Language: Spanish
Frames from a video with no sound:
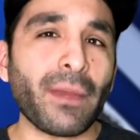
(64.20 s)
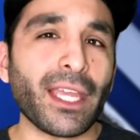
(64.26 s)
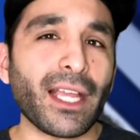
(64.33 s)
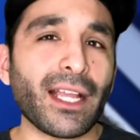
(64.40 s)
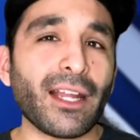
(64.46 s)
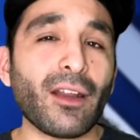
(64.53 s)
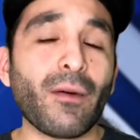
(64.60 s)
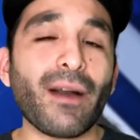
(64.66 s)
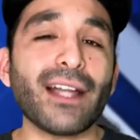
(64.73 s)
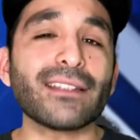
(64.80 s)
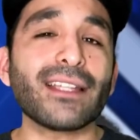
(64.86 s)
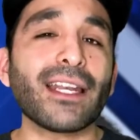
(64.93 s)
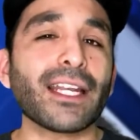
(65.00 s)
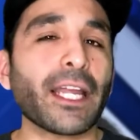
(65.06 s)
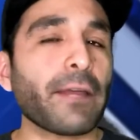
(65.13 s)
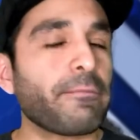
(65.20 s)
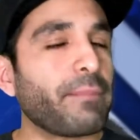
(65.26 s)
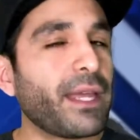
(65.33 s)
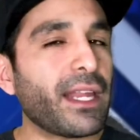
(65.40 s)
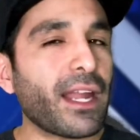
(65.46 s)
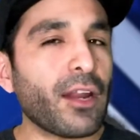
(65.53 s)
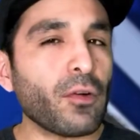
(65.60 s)
mexicanos van a tener que
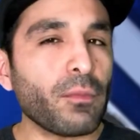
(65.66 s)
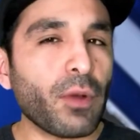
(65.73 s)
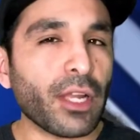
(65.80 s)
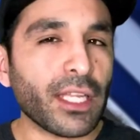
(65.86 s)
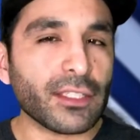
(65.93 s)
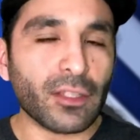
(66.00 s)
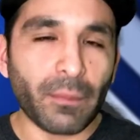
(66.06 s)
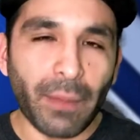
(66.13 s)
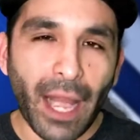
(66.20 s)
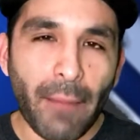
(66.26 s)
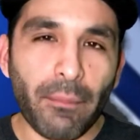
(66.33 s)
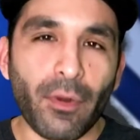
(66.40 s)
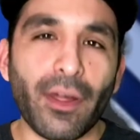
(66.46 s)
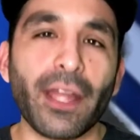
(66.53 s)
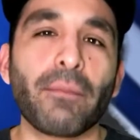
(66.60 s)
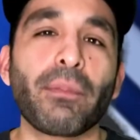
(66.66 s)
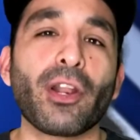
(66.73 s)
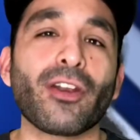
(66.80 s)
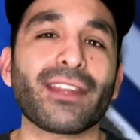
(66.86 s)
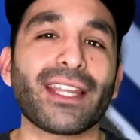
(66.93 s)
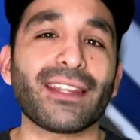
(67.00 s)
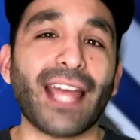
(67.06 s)
esperar un poquito para poder
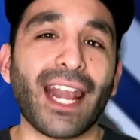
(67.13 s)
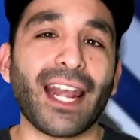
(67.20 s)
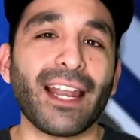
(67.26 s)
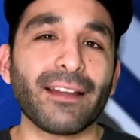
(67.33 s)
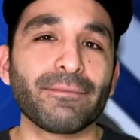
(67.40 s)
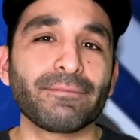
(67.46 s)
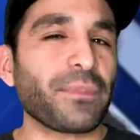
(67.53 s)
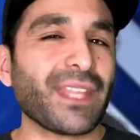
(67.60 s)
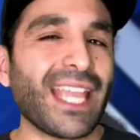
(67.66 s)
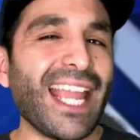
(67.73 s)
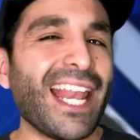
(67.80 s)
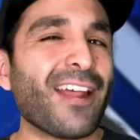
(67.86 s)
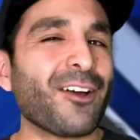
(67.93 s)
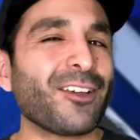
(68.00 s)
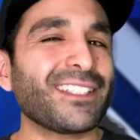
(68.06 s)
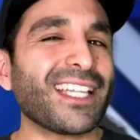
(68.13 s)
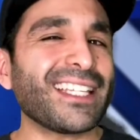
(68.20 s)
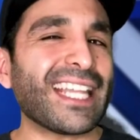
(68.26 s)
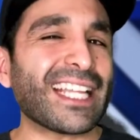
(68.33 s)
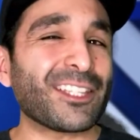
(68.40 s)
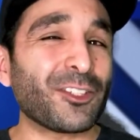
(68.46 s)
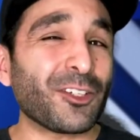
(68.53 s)
preordenarla. Y la nota
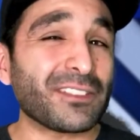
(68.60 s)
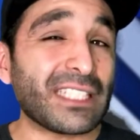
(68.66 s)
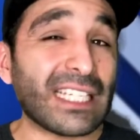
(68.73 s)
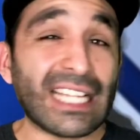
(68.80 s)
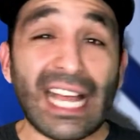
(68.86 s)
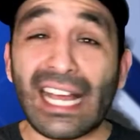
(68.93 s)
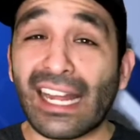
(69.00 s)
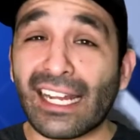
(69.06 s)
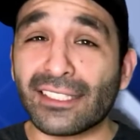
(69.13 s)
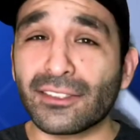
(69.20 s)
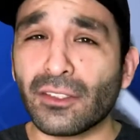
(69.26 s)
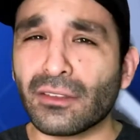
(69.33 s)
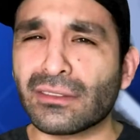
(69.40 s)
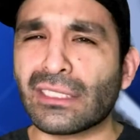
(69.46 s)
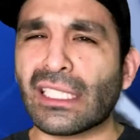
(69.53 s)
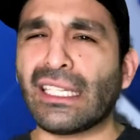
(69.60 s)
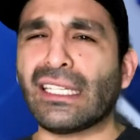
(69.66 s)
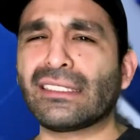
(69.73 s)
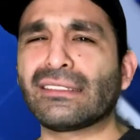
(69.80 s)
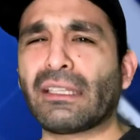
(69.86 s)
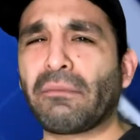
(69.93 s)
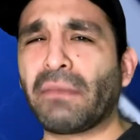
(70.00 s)
anecdótica, graciosa y
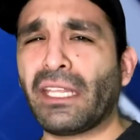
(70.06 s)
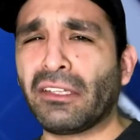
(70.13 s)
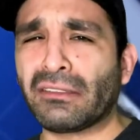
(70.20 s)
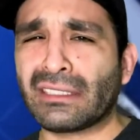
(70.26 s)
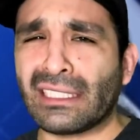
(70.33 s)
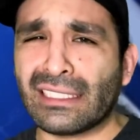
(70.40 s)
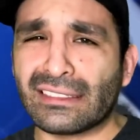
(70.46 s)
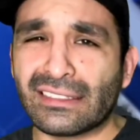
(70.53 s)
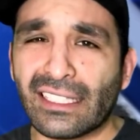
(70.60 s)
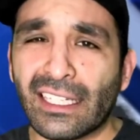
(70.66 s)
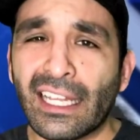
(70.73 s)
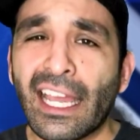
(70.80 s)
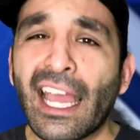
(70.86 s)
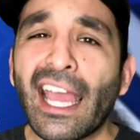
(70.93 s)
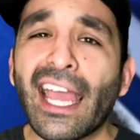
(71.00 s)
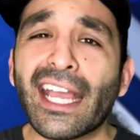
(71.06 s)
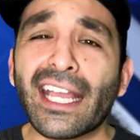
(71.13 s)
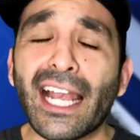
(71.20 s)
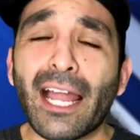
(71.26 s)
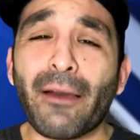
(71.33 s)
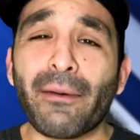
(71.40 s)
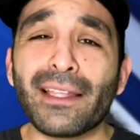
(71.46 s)
hasta medio triste es
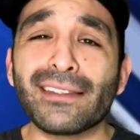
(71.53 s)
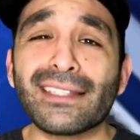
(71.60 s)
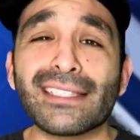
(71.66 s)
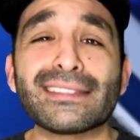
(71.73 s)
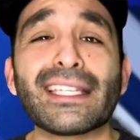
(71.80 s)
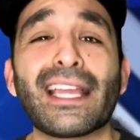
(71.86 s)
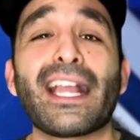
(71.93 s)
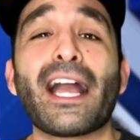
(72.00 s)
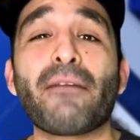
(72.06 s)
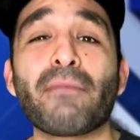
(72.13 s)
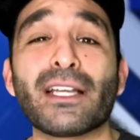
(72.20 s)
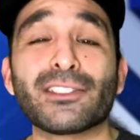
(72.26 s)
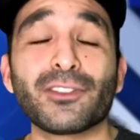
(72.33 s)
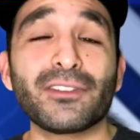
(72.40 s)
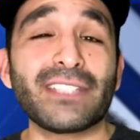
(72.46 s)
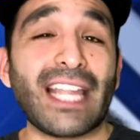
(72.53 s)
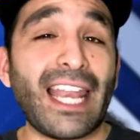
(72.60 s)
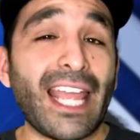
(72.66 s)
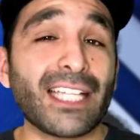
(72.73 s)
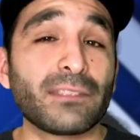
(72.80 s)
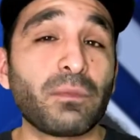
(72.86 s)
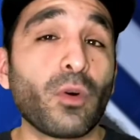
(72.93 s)
que las ventas en Amazon del
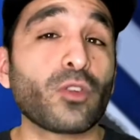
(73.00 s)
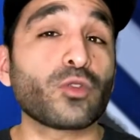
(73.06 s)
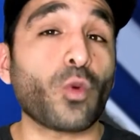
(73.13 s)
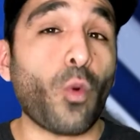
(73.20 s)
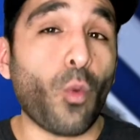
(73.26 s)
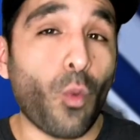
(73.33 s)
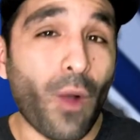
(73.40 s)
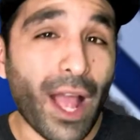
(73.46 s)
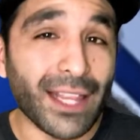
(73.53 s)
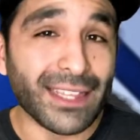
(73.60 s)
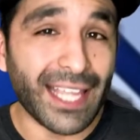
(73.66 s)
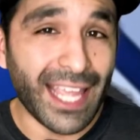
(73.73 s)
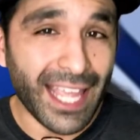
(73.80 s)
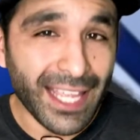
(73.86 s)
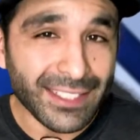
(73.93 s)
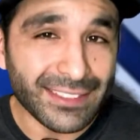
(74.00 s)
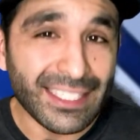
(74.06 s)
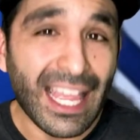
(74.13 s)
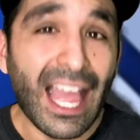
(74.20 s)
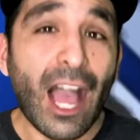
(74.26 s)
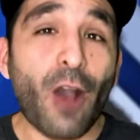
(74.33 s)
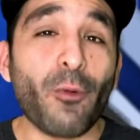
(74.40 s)
Xbox One X
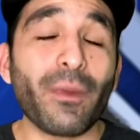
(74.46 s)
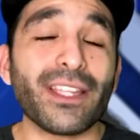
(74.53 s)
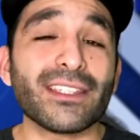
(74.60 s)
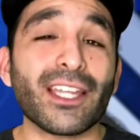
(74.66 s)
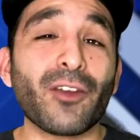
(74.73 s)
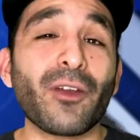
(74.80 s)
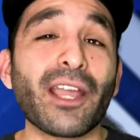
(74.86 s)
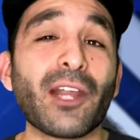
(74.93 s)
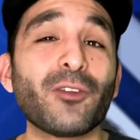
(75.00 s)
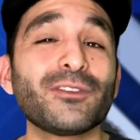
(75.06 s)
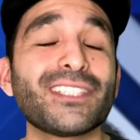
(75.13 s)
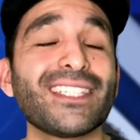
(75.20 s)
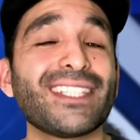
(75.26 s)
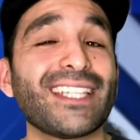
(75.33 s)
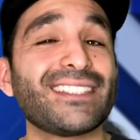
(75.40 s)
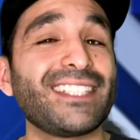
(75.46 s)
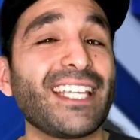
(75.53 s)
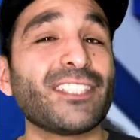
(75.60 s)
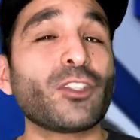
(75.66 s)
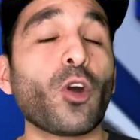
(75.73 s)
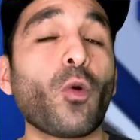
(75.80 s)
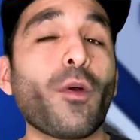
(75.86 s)
aumentaron en un
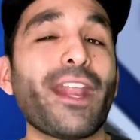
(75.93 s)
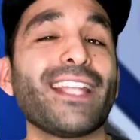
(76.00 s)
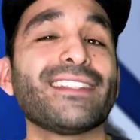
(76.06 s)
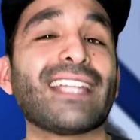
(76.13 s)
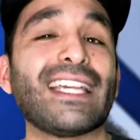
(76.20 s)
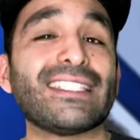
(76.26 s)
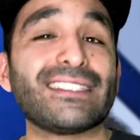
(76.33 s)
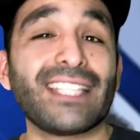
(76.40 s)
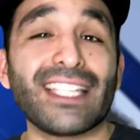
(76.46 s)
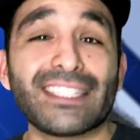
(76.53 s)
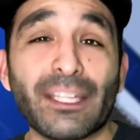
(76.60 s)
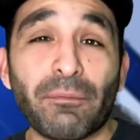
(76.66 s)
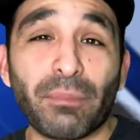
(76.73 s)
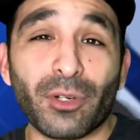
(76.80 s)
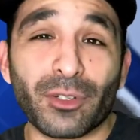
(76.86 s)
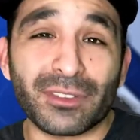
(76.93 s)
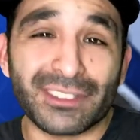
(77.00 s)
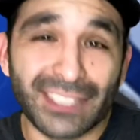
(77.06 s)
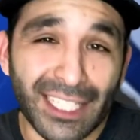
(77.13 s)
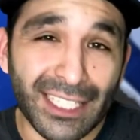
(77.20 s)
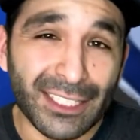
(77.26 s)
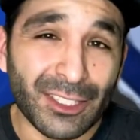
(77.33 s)

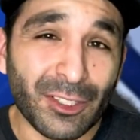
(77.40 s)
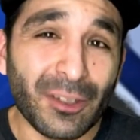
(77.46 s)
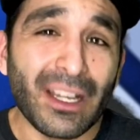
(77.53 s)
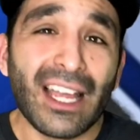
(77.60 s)
747%,